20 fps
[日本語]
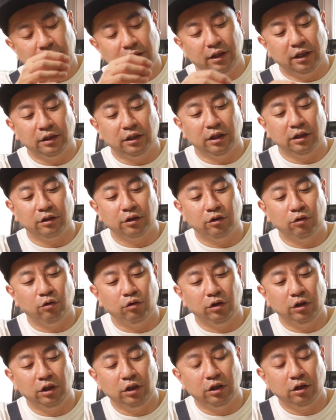だったんですけ
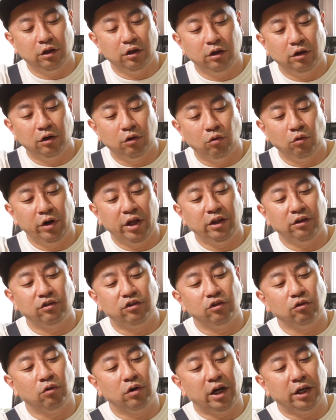ど
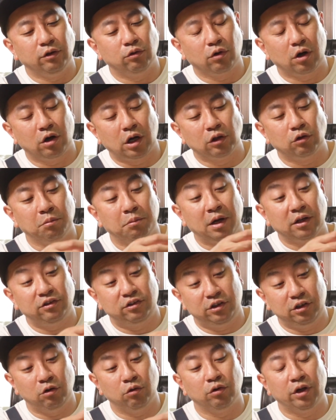オレンジのラインとかあと真っ
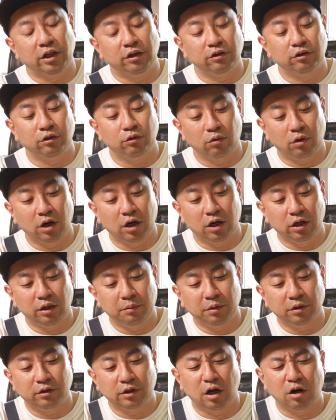白のやつとかがあり
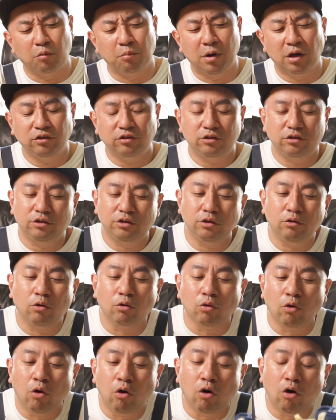ますがあの真っ
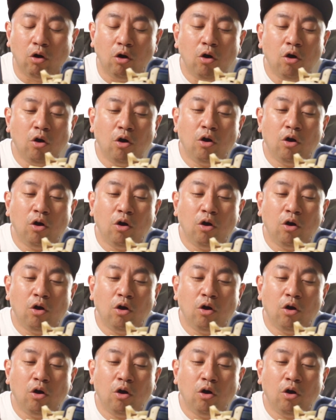白の